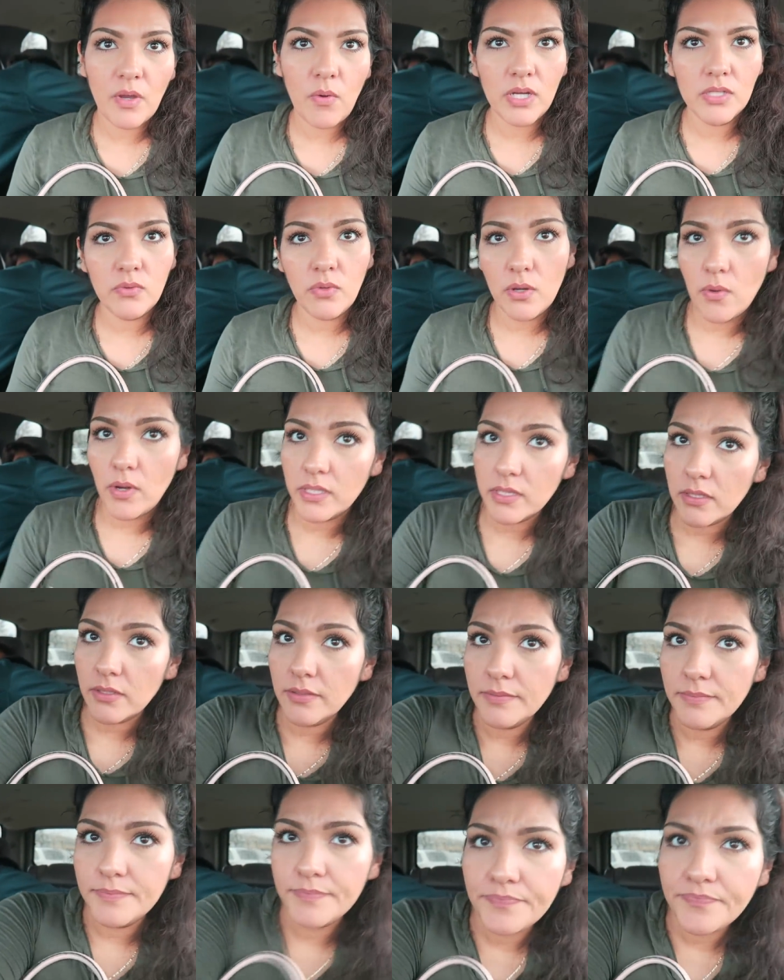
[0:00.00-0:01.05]
¿Cuánto a
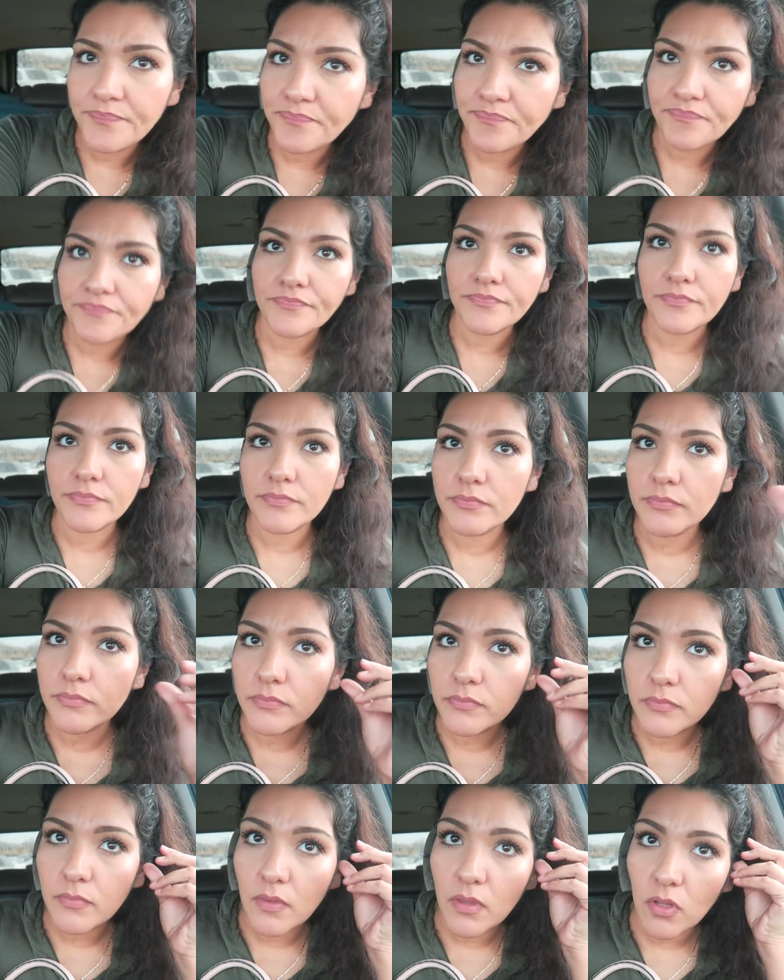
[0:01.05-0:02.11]
cuánto?
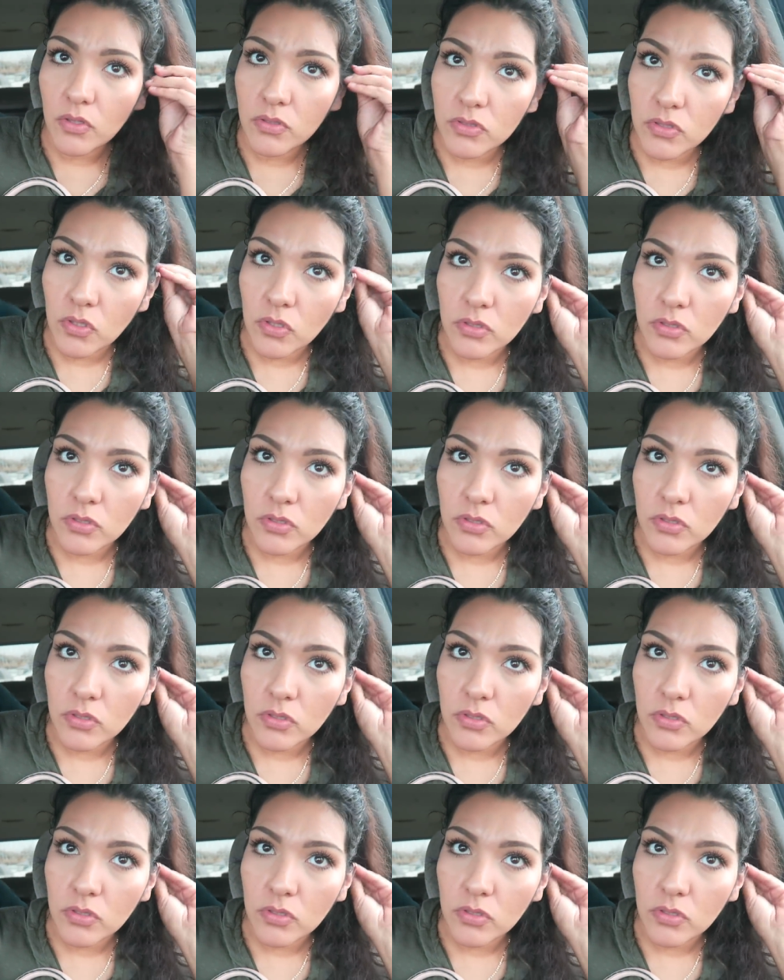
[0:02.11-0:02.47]
Dos,